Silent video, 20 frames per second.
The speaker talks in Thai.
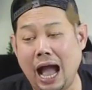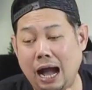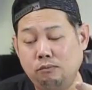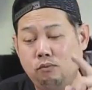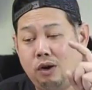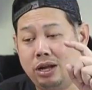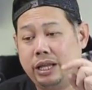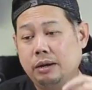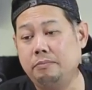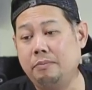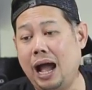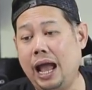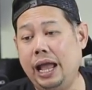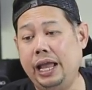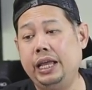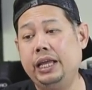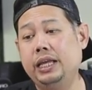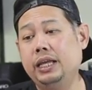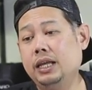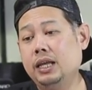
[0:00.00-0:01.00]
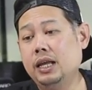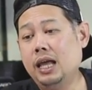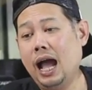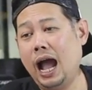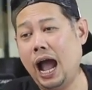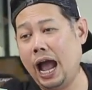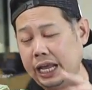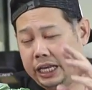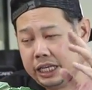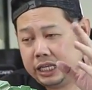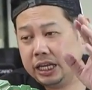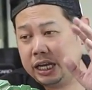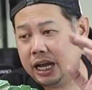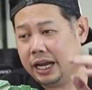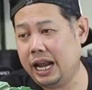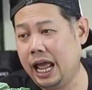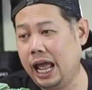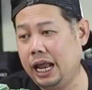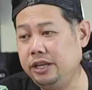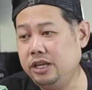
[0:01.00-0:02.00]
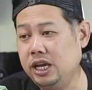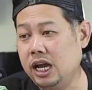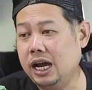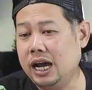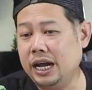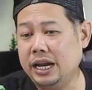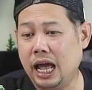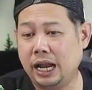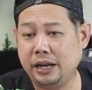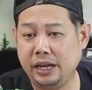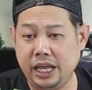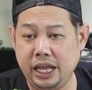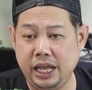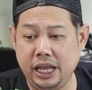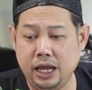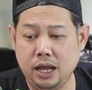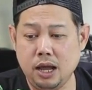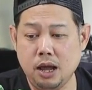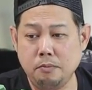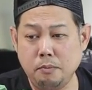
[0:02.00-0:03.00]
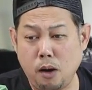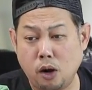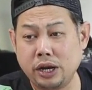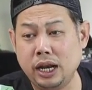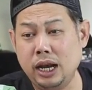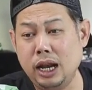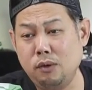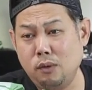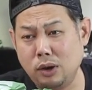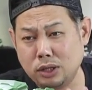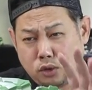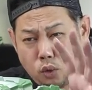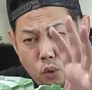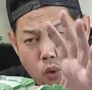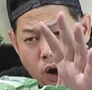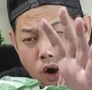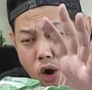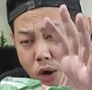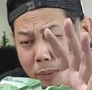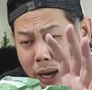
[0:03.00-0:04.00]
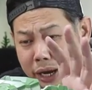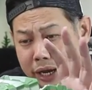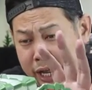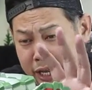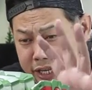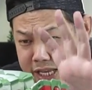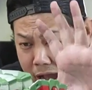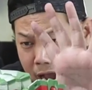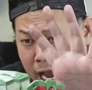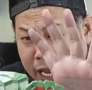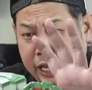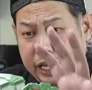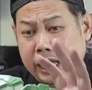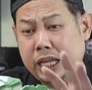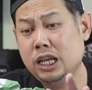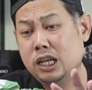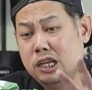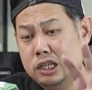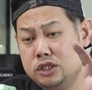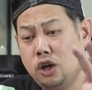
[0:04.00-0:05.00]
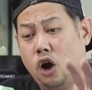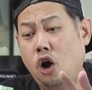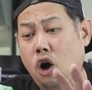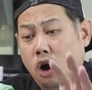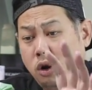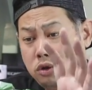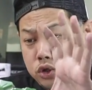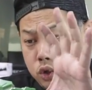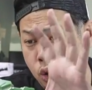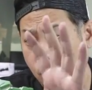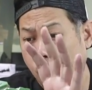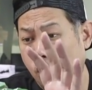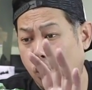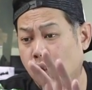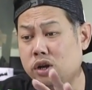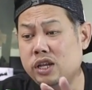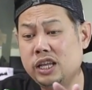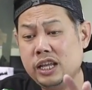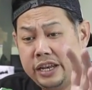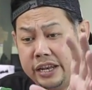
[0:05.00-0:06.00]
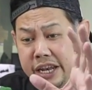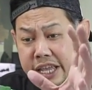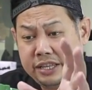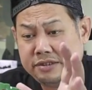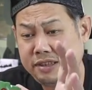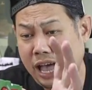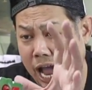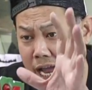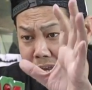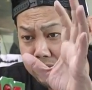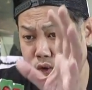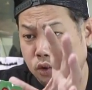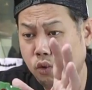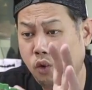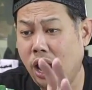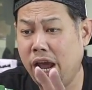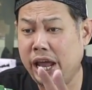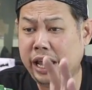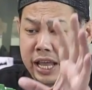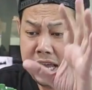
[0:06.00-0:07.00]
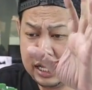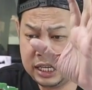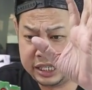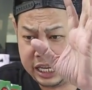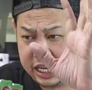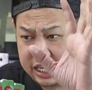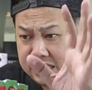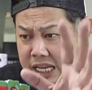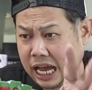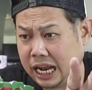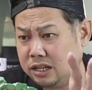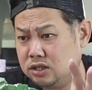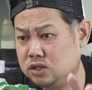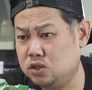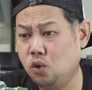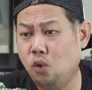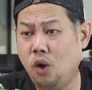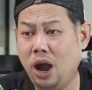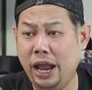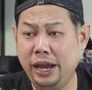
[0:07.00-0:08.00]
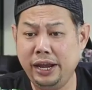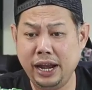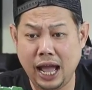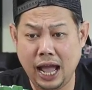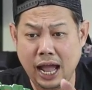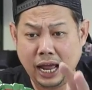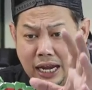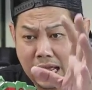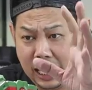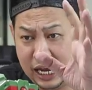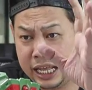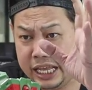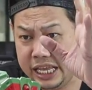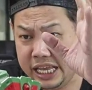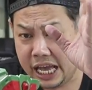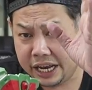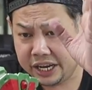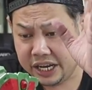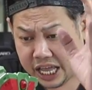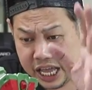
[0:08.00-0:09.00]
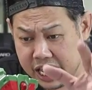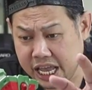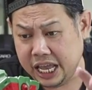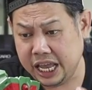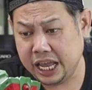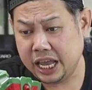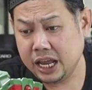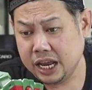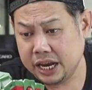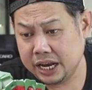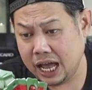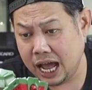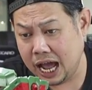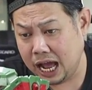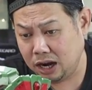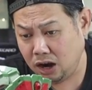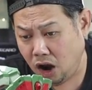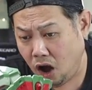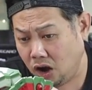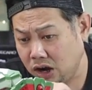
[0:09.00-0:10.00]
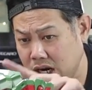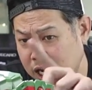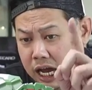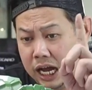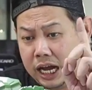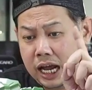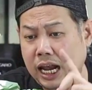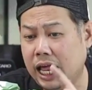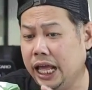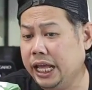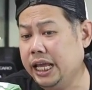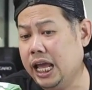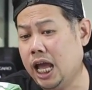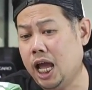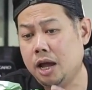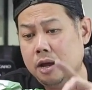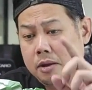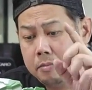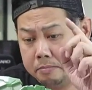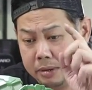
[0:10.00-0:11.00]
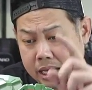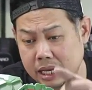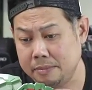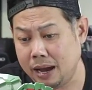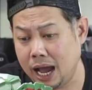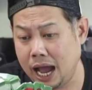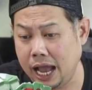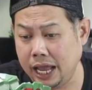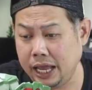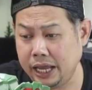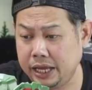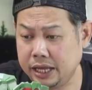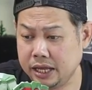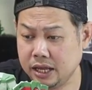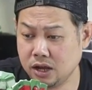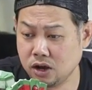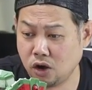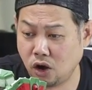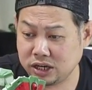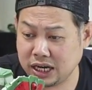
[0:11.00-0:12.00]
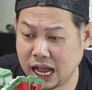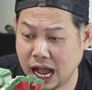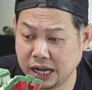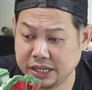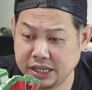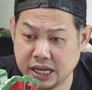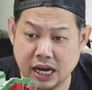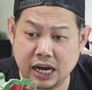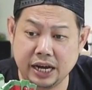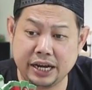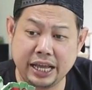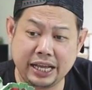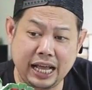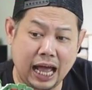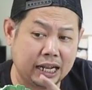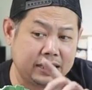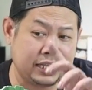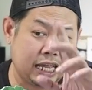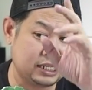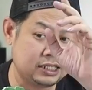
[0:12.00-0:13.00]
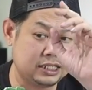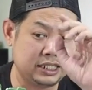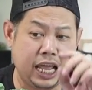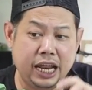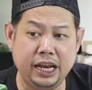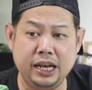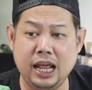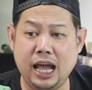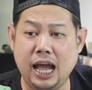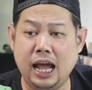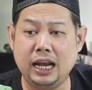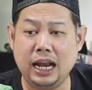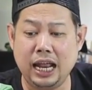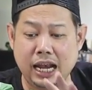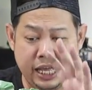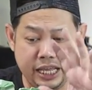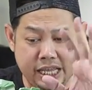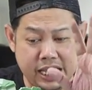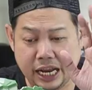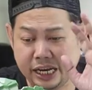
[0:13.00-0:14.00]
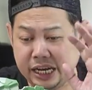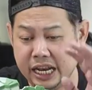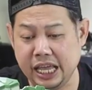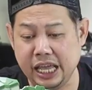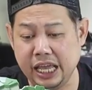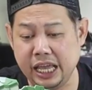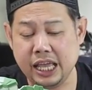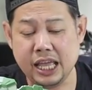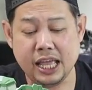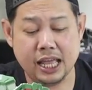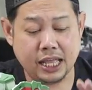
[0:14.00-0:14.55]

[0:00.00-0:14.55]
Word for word: ถามว่าทำไมให้ถึงคะแนนเยอะขนาดนี้ บอกได้เลยว่าตัวของมันเนี่ยใหญ่2สูง ดีไซน์สวย สีสันสวยนะฮะรายละเอียดดีนะฮะล่องเรื่องอะไรเงี้ย มีมาให้ค่อนข้างเยอะในการตัดเส้นนะฮะรายละเอียดดี